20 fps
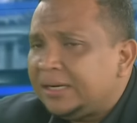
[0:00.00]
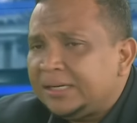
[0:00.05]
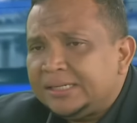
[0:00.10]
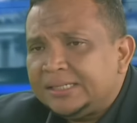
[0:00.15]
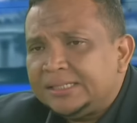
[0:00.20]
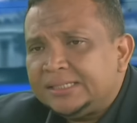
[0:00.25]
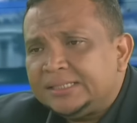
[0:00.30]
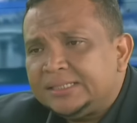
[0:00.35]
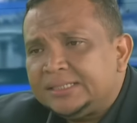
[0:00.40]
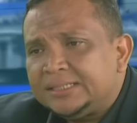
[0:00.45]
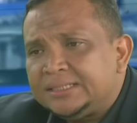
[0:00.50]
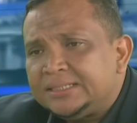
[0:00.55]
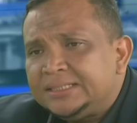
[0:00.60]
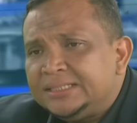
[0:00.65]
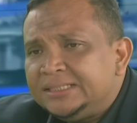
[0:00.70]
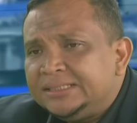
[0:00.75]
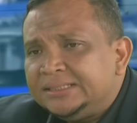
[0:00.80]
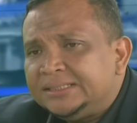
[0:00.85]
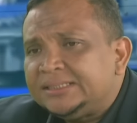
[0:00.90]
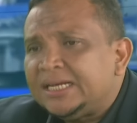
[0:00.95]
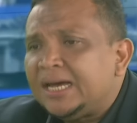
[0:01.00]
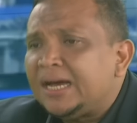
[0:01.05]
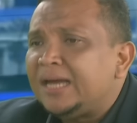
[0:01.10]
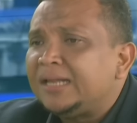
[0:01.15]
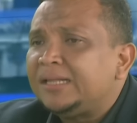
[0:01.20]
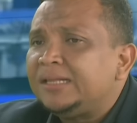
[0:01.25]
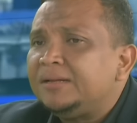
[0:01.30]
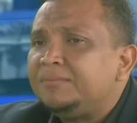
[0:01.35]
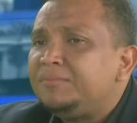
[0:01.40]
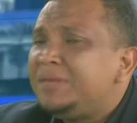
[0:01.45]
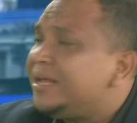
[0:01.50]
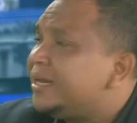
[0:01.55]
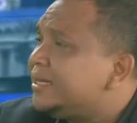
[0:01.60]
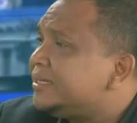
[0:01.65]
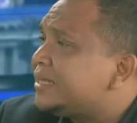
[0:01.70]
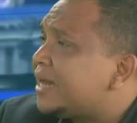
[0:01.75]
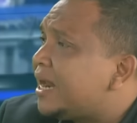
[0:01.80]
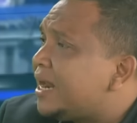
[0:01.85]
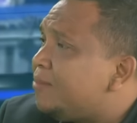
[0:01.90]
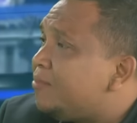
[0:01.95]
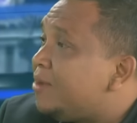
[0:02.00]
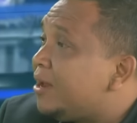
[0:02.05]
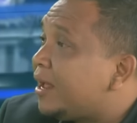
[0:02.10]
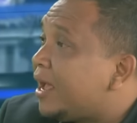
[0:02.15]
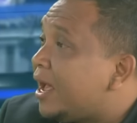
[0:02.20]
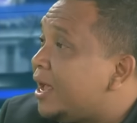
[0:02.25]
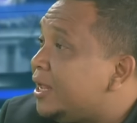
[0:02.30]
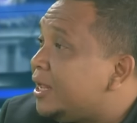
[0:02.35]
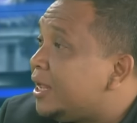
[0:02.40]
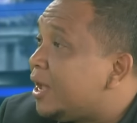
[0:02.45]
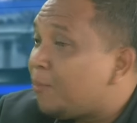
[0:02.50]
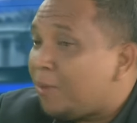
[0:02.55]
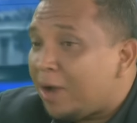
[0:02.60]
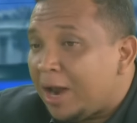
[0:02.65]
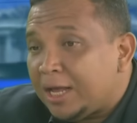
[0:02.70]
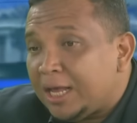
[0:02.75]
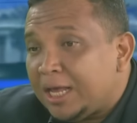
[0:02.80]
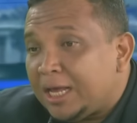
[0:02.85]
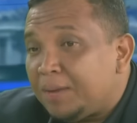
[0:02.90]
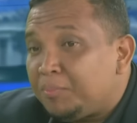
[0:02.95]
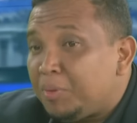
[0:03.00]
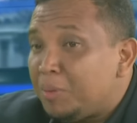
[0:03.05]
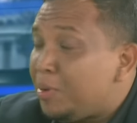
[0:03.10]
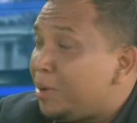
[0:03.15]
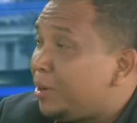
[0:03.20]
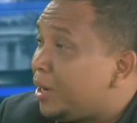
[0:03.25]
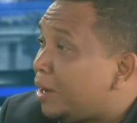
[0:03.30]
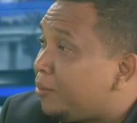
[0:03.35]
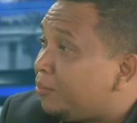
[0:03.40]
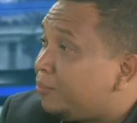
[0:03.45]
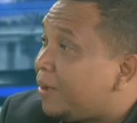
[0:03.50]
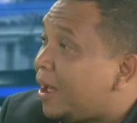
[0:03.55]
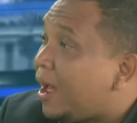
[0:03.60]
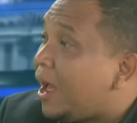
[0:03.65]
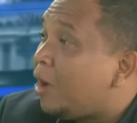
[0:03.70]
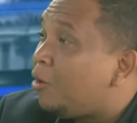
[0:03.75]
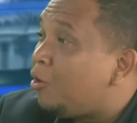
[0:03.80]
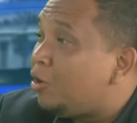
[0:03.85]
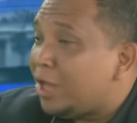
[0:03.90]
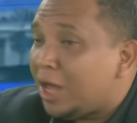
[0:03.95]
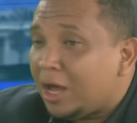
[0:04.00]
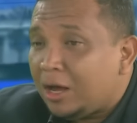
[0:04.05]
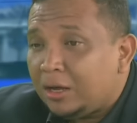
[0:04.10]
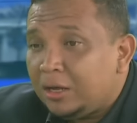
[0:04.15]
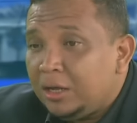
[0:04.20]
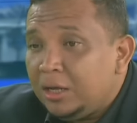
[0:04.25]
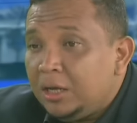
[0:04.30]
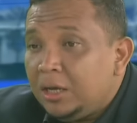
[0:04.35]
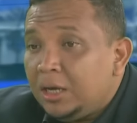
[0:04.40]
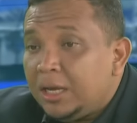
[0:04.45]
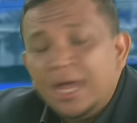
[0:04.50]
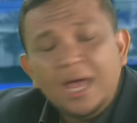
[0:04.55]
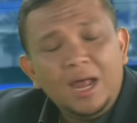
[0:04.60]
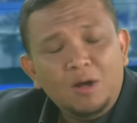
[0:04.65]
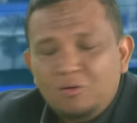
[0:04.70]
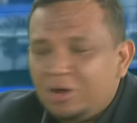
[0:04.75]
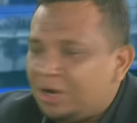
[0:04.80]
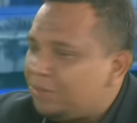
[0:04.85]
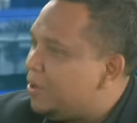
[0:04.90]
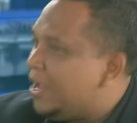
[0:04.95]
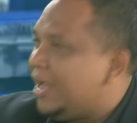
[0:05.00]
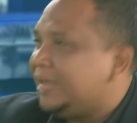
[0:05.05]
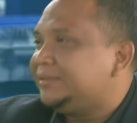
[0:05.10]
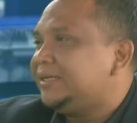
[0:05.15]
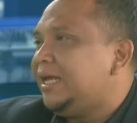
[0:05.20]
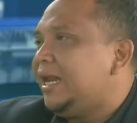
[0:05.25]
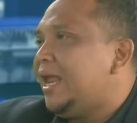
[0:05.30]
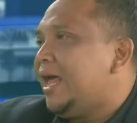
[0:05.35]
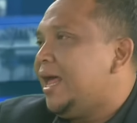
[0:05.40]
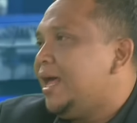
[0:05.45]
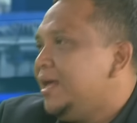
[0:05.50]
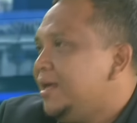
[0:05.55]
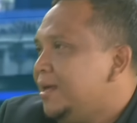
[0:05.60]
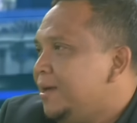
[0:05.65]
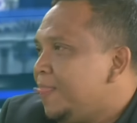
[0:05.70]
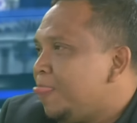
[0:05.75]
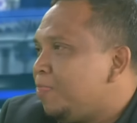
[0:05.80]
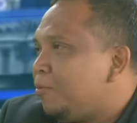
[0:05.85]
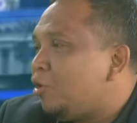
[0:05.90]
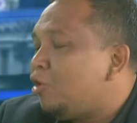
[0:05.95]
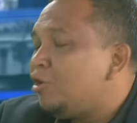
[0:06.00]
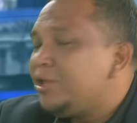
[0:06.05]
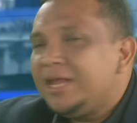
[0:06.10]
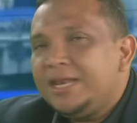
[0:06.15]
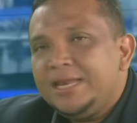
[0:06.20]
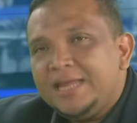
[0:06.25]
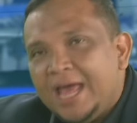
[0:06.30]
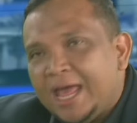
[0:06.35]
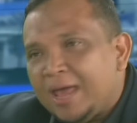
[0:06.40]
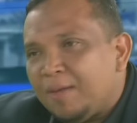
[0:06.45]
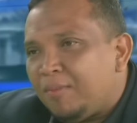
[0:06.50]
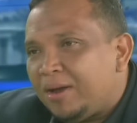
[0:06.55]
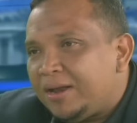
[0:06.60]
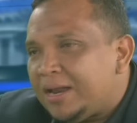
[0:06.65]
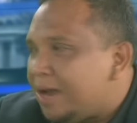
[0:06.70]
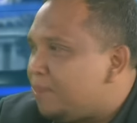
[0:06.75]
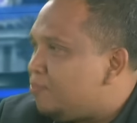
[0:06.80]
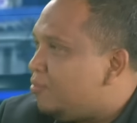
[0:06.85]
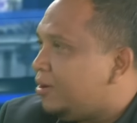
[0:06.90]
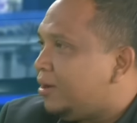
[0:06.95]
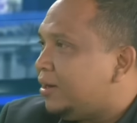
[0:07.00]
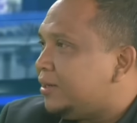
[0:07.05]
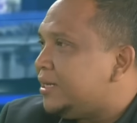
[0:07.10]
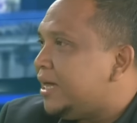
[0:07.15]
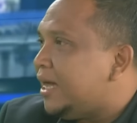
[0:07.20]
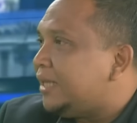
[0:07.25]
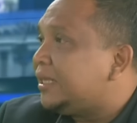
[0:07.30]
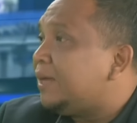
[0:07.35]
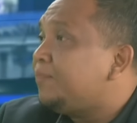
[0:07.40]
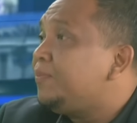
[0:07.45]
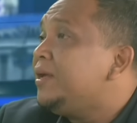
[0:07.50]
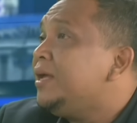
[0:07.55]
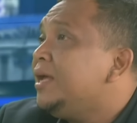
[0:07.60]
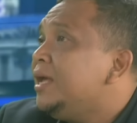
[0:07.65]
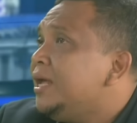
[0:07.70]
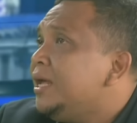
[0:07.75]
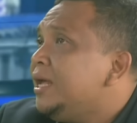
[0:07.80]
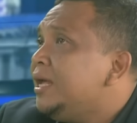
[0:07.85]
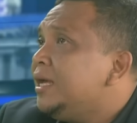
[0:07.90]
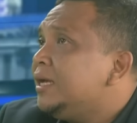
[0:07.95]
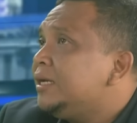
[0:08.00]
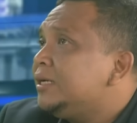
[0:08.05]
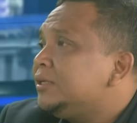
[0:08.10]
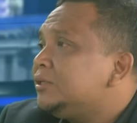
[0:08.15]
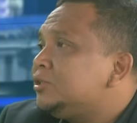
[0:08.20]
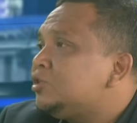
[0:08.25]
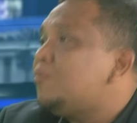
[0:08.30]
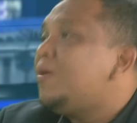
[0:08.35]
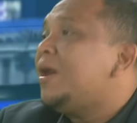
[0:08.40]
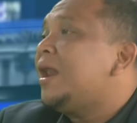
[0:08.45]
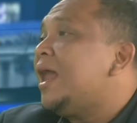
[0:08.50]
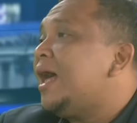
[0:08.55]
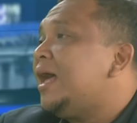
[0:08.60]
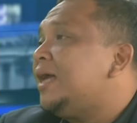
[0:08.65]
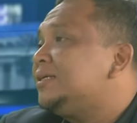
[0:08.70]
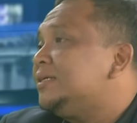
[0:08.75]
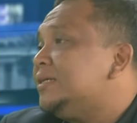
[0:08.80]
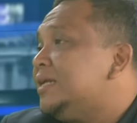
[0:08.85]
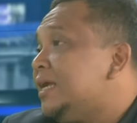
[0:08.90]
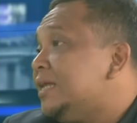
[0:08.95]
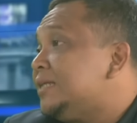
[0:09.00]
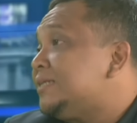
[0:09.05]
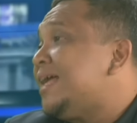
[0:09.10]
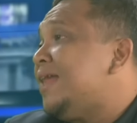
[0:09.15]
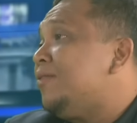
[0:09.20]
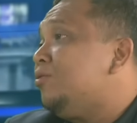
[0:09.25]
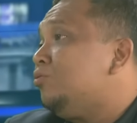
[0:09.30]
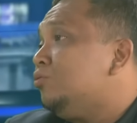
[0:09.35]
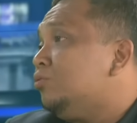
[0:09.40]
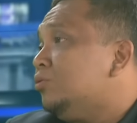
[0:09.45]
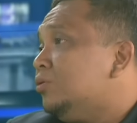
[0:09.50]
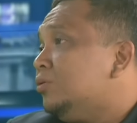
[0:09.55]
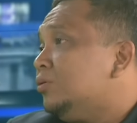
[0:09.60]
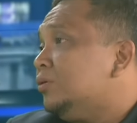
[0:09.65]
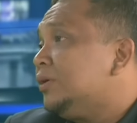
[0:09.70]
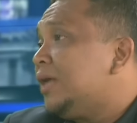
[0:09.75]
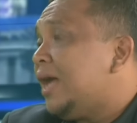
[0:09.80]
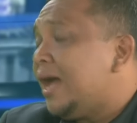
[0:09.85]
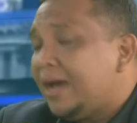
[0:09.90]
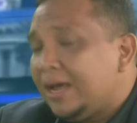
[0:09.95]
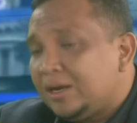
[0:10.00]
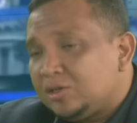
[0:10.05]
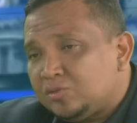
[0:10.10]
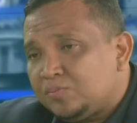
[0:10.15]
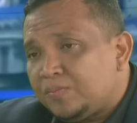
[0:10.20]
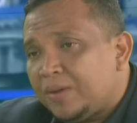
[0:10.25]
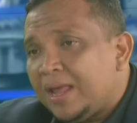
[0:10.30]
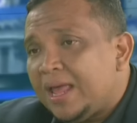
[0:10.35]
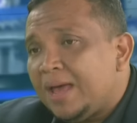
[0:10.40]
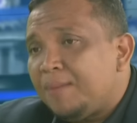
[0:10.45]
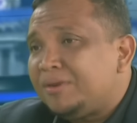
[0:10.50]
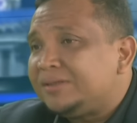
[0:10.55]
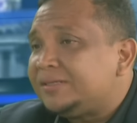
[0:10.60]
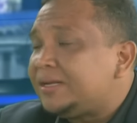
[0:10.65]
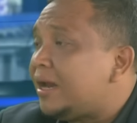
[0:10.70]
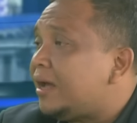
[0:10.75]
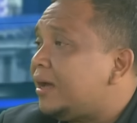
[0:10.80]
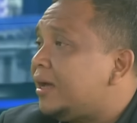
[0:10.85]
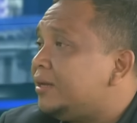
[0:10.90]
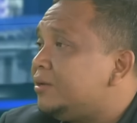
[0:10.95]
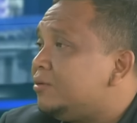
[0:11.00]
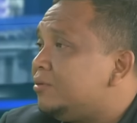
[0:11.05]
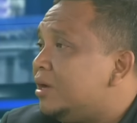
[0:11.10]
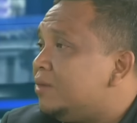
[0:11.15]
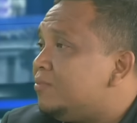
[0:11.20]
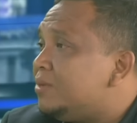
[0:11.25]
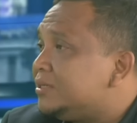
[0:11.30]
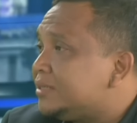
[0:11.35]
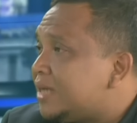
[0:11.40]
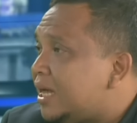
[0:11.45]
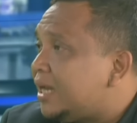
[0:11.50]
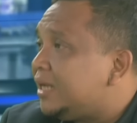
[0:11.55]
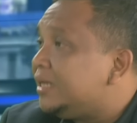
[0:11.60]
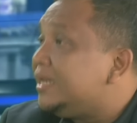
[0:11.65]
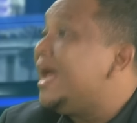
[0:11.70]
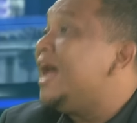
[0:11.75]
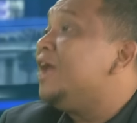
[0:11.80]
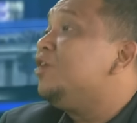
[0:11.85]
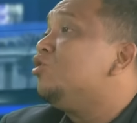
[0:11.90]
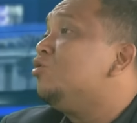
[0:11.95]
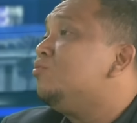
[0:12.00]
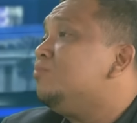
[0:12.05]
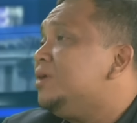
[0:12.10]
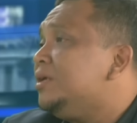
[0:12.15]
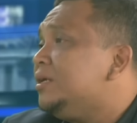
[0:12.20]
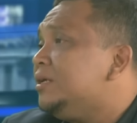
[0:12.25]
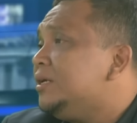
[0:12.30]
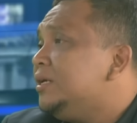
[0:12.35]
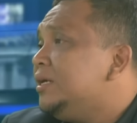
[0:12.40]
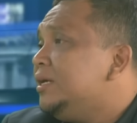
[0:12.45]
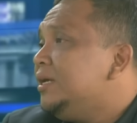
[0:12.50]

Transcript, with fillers: dan uh, sangat miris terhadap DKI, apalagi kepemimpinan Pak Ahok yang ya luar biasa lah. Pokoknya dia hebat dalam bekerja, tapi cobalah sedikit santun agar supaya masyarakat juga bisa diayomi.